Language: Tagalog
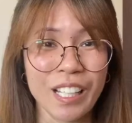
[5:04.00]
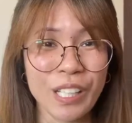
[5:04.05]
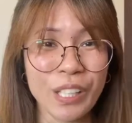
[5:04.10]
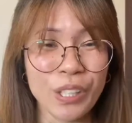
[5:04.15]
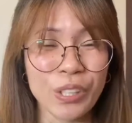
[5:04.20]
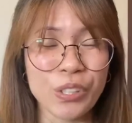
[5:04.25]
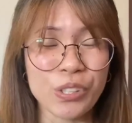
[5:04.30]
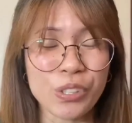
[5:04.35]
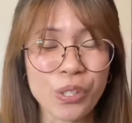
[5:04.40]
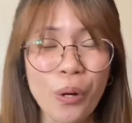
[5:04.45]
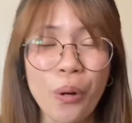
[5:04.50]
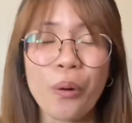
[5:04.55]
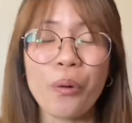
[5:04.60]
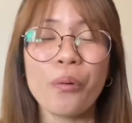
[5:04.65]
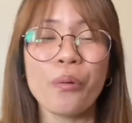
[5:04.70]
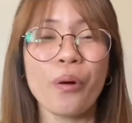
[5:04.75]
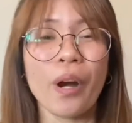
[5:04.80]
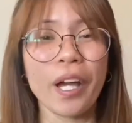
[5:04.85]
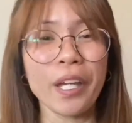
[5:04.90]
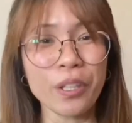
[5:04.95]

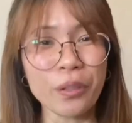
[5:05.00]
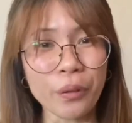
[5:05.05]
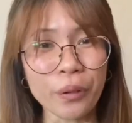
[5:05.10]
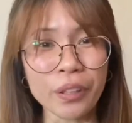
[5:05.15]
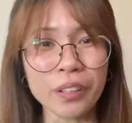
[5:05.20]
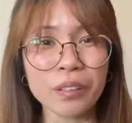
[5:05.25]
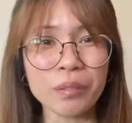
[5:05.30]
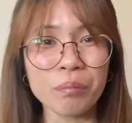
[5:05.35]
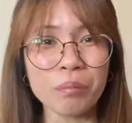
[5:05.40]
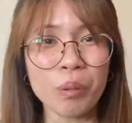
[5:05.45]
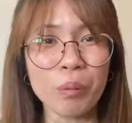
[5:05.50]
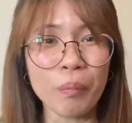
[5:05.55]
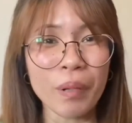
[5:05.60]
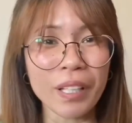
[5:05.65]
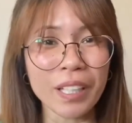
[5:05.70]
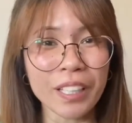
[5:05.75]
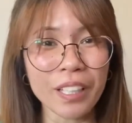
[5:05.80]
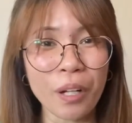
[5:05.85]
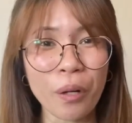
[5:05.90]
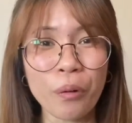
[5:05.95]
So, ayun,
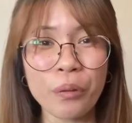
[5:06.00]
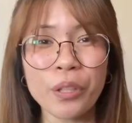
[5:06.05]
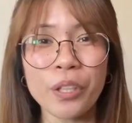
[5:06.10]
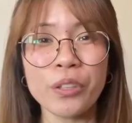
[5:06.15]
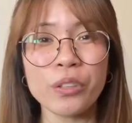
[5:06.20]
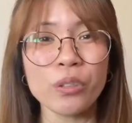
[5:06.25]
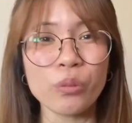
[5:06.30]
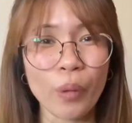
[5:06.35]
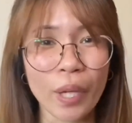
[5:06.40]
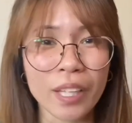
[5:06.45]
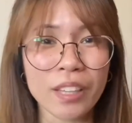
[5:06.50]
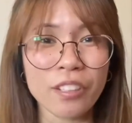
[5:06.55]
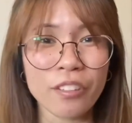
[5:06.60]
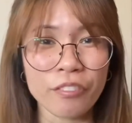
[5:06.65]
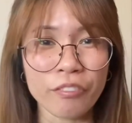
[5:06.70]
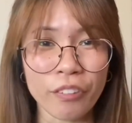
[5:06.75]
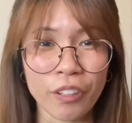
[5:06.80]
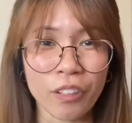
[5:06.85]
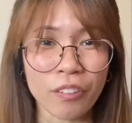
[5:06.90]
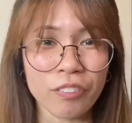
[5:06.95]
bumalik ako ng
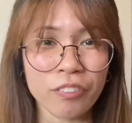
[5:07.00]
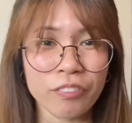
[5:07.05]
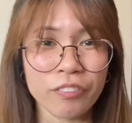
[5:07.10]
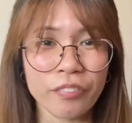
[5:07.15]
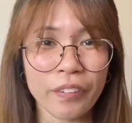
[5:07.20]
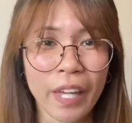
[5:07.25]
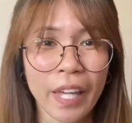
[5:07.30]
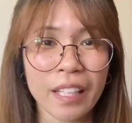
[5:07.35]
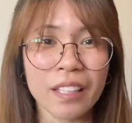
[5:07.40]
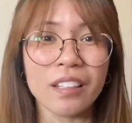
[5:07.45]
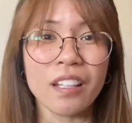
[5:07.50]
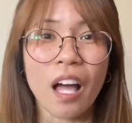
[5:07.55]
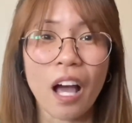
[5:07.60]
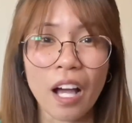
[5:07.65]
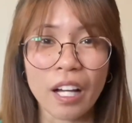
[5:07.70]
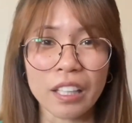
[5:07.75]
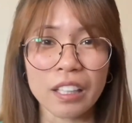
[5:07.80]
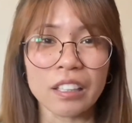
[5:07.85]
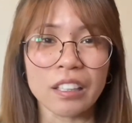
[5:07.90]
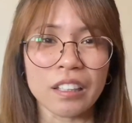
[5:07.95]
25th and
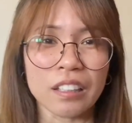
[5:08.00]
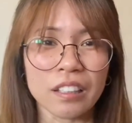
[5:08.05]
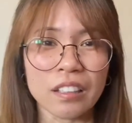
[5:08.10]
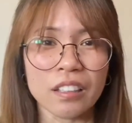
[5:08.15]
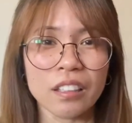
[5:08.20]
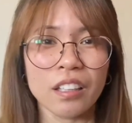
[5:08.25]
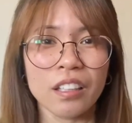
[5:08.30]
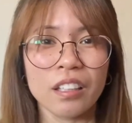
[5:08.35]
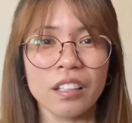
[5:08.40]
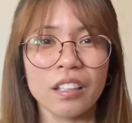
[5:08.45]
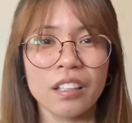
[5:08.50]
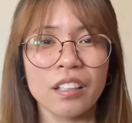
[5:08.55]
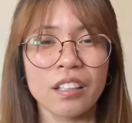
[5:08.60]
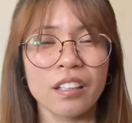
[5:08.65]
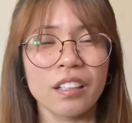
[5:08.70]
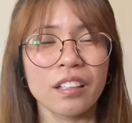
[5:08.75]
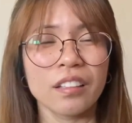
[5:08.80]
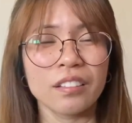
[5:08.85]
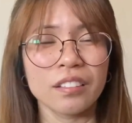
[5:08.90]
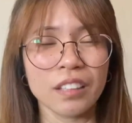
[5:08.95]
luckily,
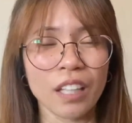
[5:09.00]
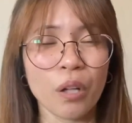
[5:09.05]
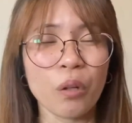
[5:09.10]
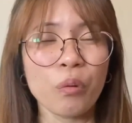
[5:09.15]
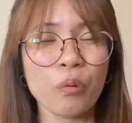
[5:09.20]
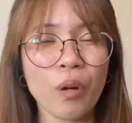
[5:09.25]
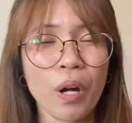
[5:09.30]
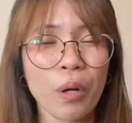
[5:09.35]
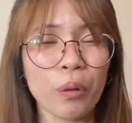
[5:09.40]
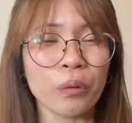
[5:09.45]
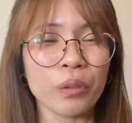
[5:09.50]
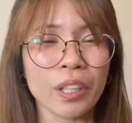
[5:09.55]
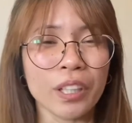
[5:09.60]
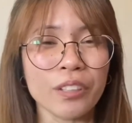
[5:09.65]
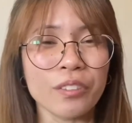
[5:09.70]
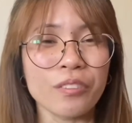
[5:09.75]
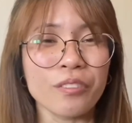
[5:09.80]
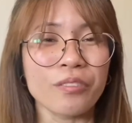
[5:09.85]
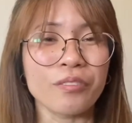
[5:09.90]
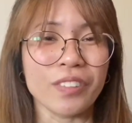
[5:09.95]
nakuha ko na
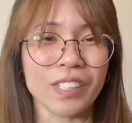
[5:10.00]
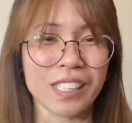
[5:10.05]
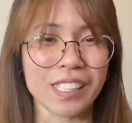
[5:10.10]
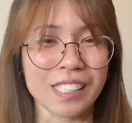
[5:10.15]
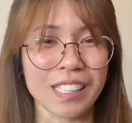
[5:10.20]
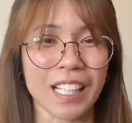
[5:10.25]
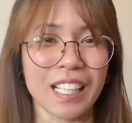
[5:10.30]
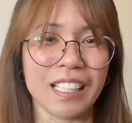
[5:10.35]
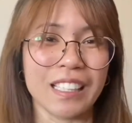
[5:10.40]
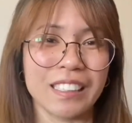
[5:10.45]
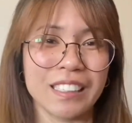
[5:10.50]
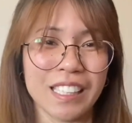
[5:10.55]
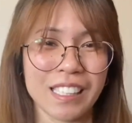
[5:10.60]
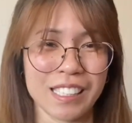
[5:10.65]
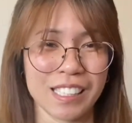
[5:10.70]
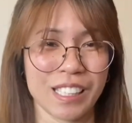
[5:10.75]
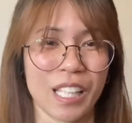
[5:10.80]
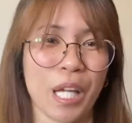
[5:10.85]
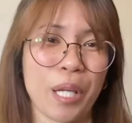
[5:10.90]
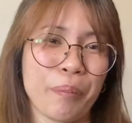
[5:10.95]
yung visa this
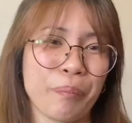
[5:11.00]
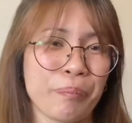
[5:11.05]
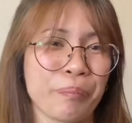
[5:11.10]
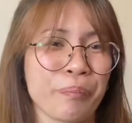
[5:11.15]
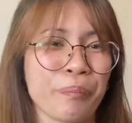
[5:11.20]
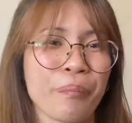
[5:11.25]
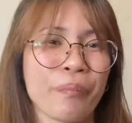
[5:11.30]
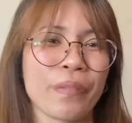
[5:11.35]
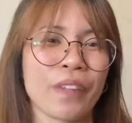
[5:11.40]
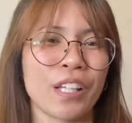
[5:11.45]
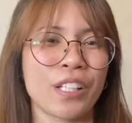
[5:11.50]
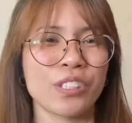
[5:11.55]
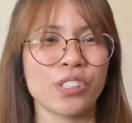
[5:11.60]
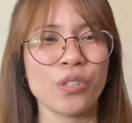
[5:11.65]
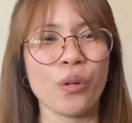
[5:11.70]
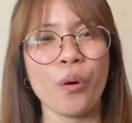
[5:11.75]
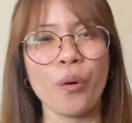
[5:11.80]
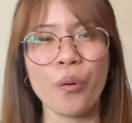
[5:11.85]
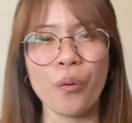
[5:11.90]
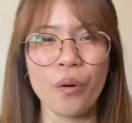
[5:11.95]
time.
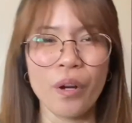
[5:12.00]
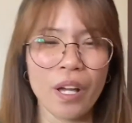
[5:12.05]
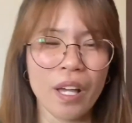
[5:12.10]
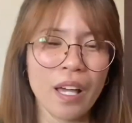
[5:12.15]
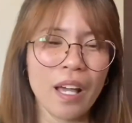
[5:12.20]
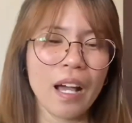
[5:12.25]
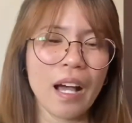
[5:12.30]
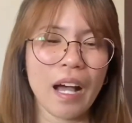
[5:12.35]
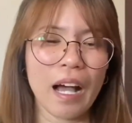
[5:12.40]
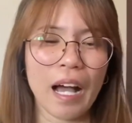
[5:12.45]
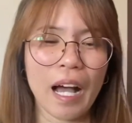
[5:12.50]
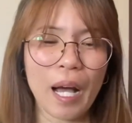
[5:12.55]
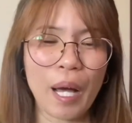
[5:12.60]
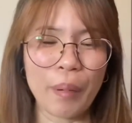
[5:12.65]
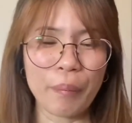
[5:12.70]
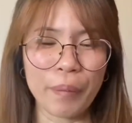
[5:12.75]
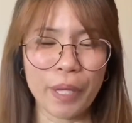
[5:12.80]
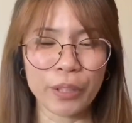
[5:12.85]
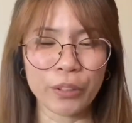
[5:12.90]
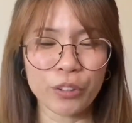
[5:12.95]
So, um,
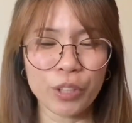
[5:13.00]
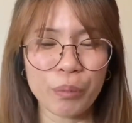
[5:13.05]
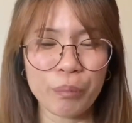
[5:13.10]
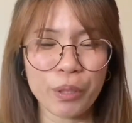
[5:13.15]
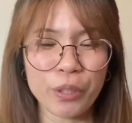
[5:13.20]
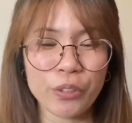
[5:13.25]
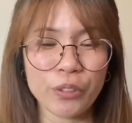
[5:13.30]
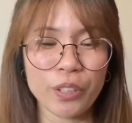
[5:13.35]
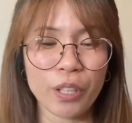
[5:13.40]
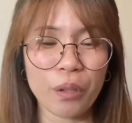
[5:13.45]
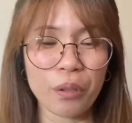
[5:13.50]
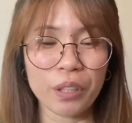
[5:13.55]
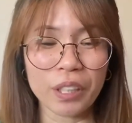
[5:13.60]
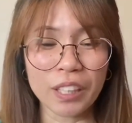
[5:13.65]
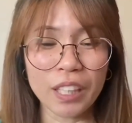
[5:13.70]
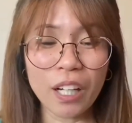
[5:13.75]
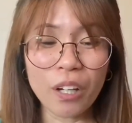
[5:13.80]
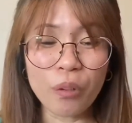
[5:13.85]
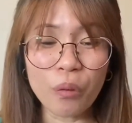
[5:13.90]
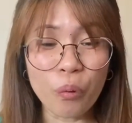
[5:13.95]
ito naman yung nakita
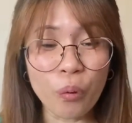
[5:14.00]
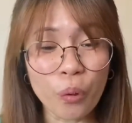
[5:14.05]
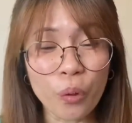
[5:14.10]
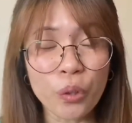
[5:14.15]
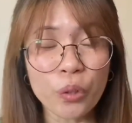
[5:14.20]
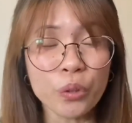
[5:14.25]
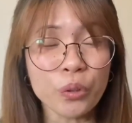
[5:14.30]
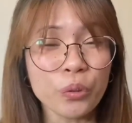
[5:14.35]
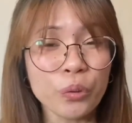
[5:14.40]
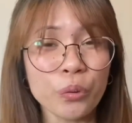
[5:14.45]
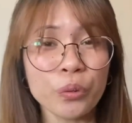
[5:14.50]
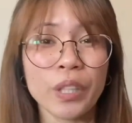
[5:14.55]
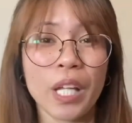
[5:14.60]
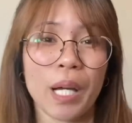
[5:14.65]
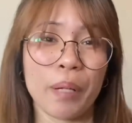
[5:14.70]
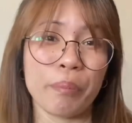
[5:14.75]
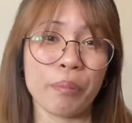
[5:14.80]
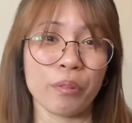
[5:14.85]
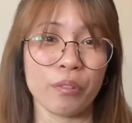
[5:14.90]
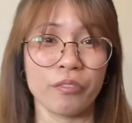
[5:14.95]
ko nung
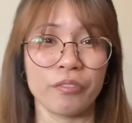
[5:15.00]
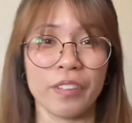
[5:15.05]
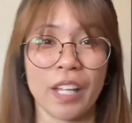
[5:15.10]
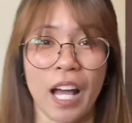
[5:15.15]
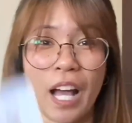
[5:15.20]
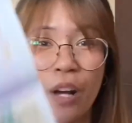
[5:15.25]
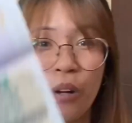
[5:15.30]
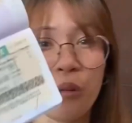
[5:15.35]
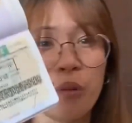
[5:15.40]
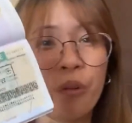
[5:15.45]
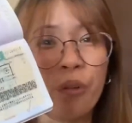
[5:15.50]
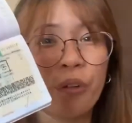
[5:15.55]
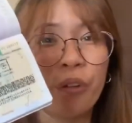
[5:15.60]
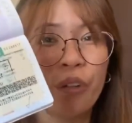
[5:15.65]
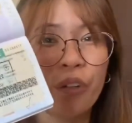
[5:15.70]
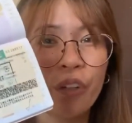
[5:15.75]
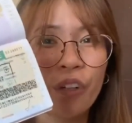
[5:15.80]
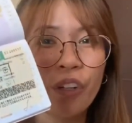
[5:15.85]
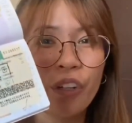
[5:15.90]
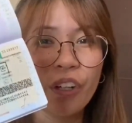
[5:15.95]
na-approve na ako.
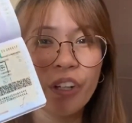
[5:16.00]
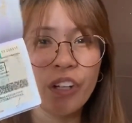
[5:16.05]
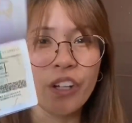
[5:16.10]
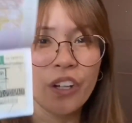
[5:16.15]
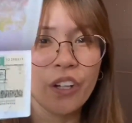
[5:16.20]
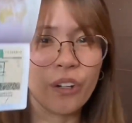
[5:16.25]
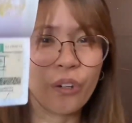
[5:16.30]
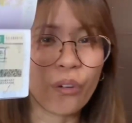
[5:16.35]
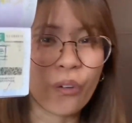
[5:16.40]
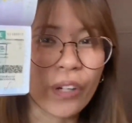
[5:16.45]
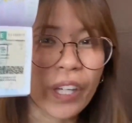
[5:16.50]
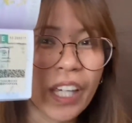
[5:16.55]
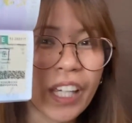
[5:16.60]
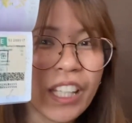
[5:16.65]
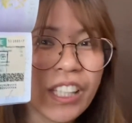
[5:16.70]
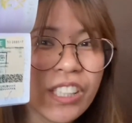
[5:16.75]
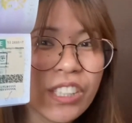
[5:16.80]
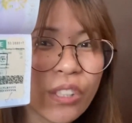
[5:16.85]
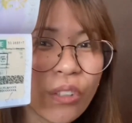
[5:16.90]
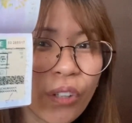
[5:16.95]
Okay?
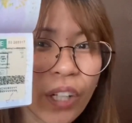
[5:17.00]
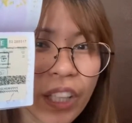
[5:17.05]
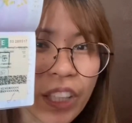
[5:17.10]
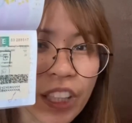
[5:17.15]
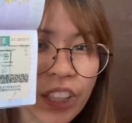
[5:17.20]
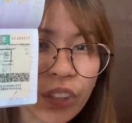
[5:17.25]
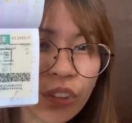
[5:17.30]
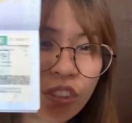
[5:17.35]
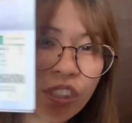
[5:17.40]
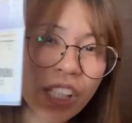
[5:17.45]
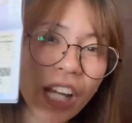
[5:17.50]
So, ganito siya.